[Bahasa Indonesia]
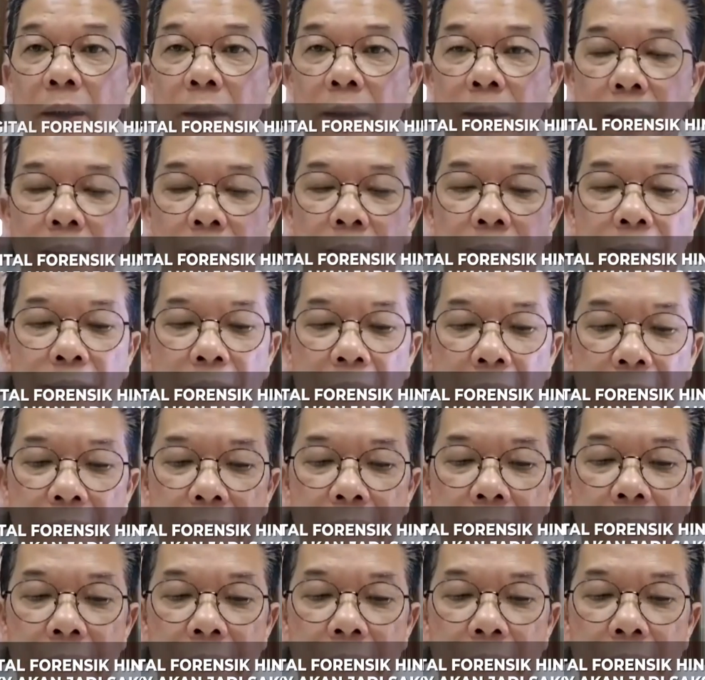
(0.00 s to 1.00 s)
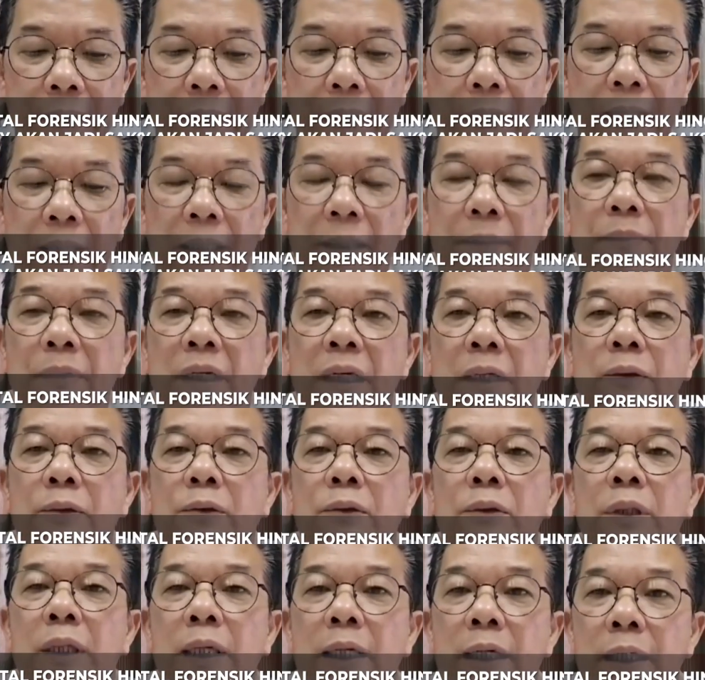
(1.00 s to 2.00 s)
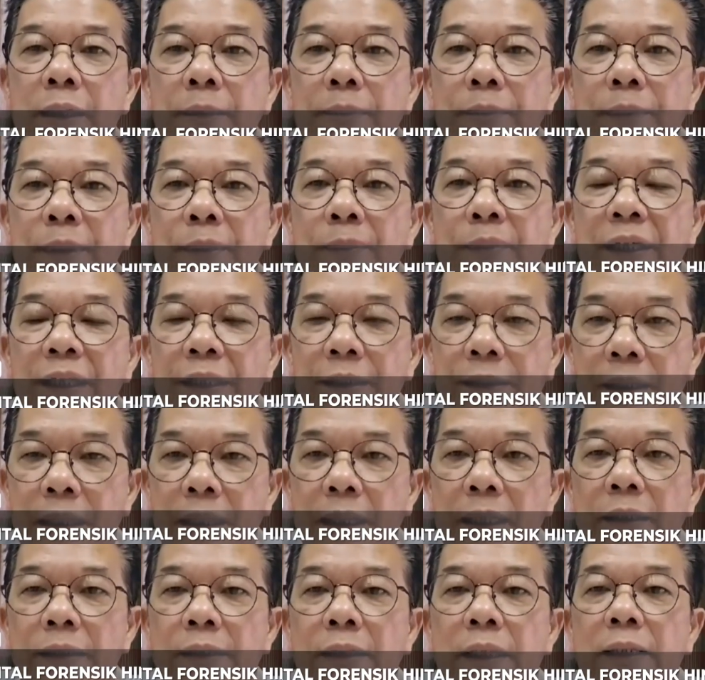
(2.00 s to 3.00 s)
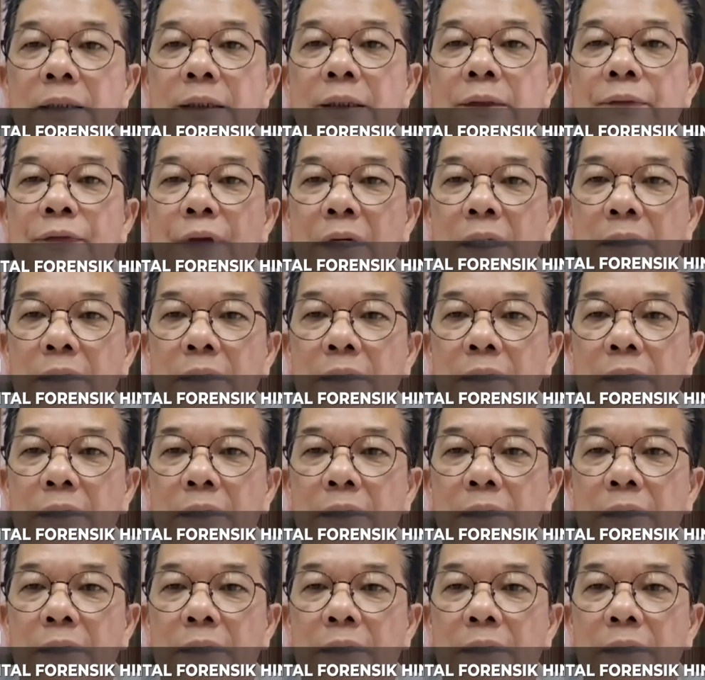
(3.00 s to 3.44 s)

Kita rencananya akan melakukan pemeriksaan saksi